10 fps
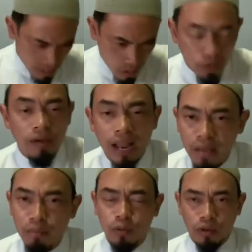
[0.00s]
โซฟา
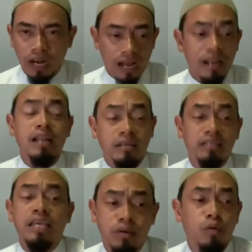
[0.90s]
นิ่มกูต้องนั่งนั่นแหะคือ
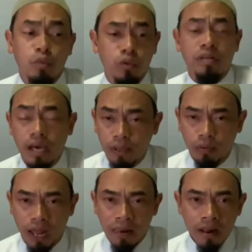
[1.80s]
ที่กูกูต้องเดินไปตร
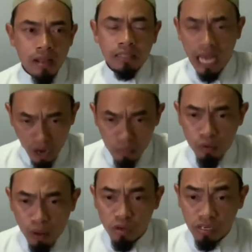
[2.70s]
งนั้น ถ้าเรามีค
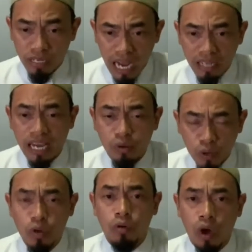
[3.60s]
วามรู้สึกอยากจะให้คน
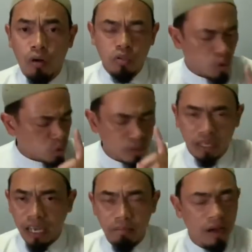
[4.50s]
ยกย่อง จงรู้เถ
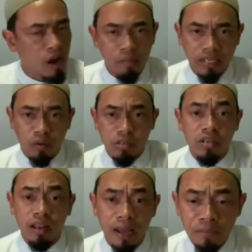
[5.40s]
อะครับ เราไม่ใช่คนซ
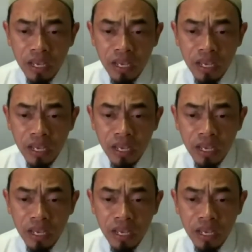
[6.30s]
อนแล้ว